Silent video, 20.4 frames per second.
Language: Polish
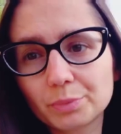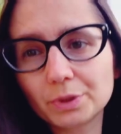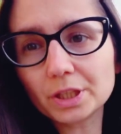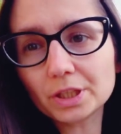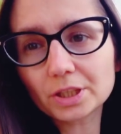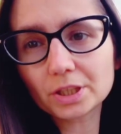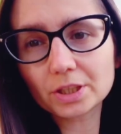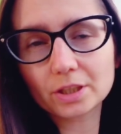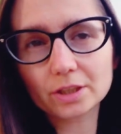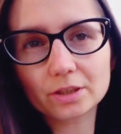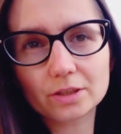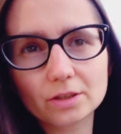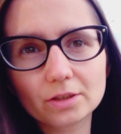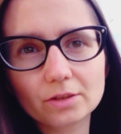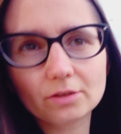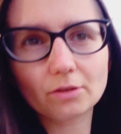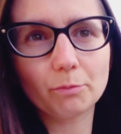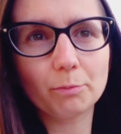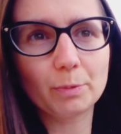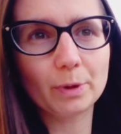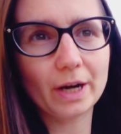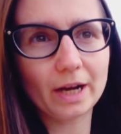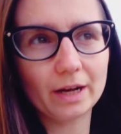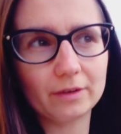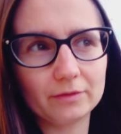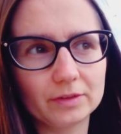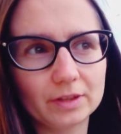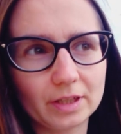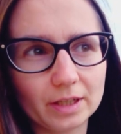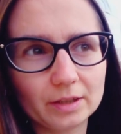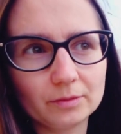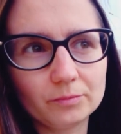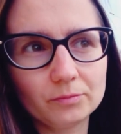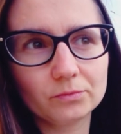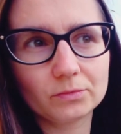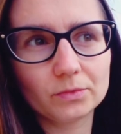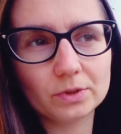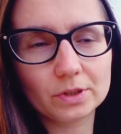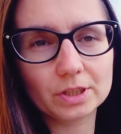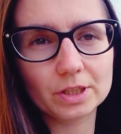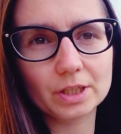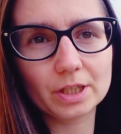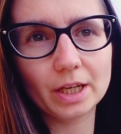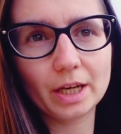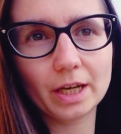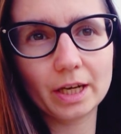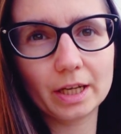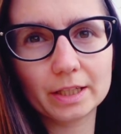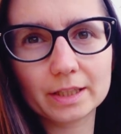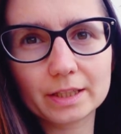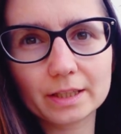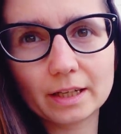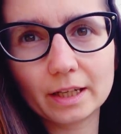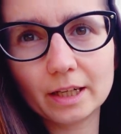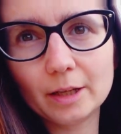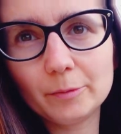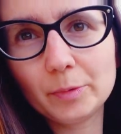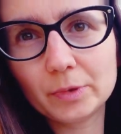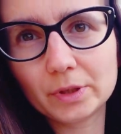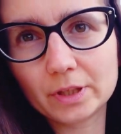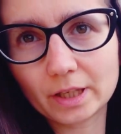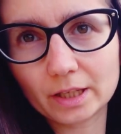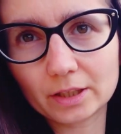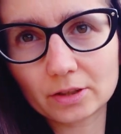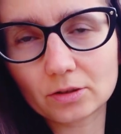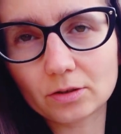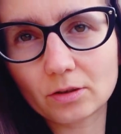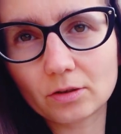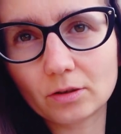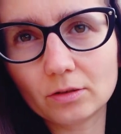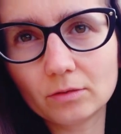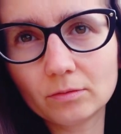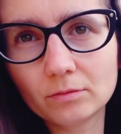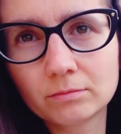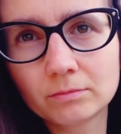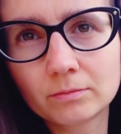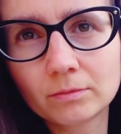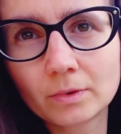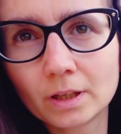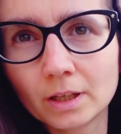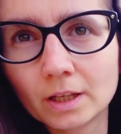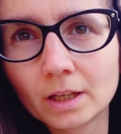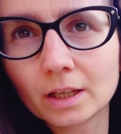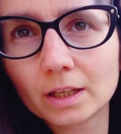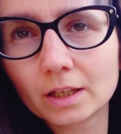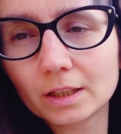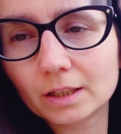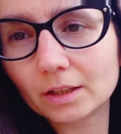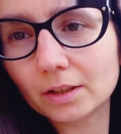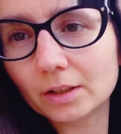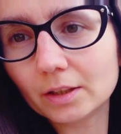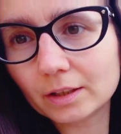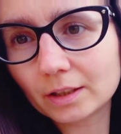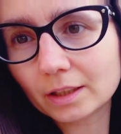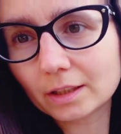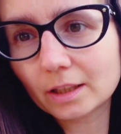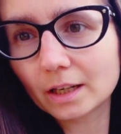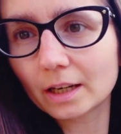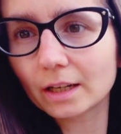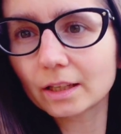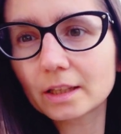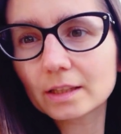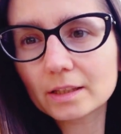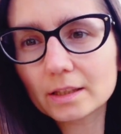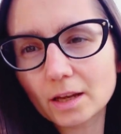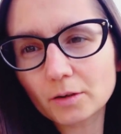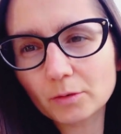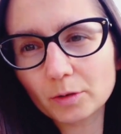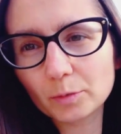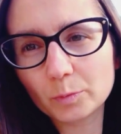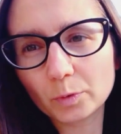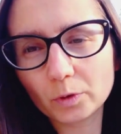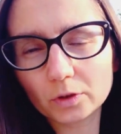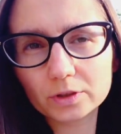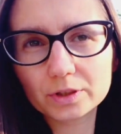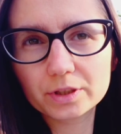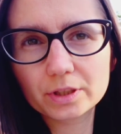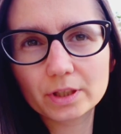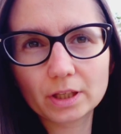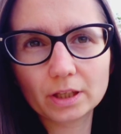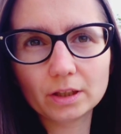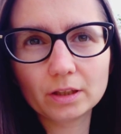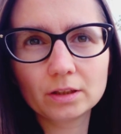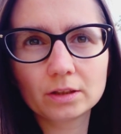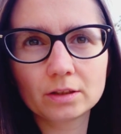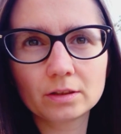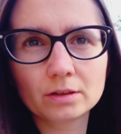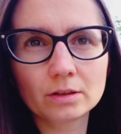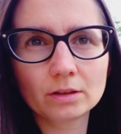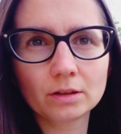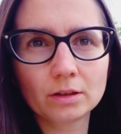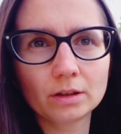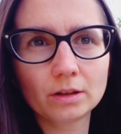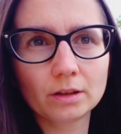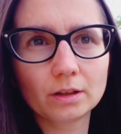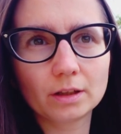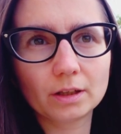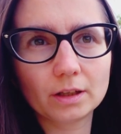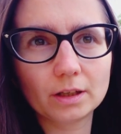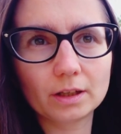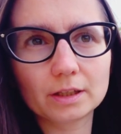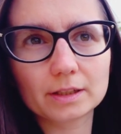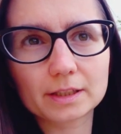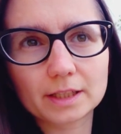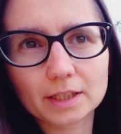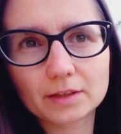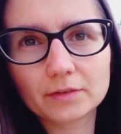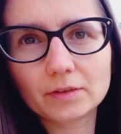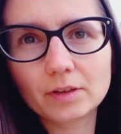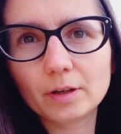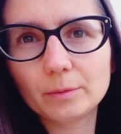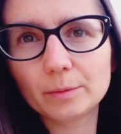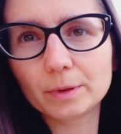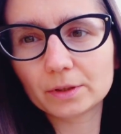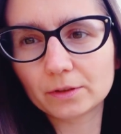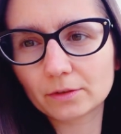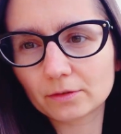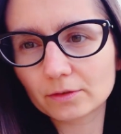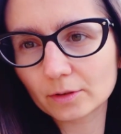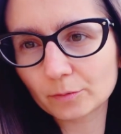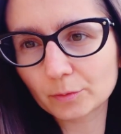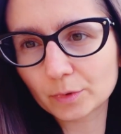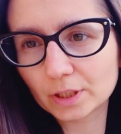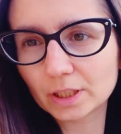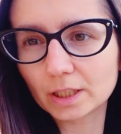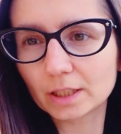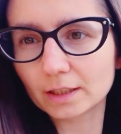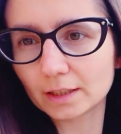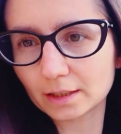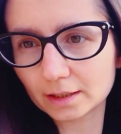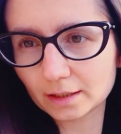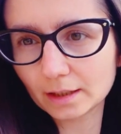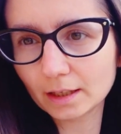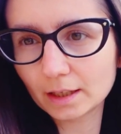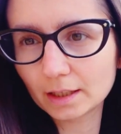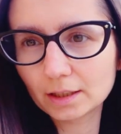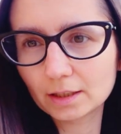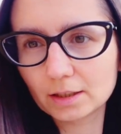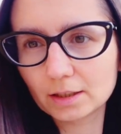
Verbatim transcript: piszcie, czy to prawda, że sklepy Tesco Y, na terenie całej Polski y, za chwilę będą zamknięte, tak?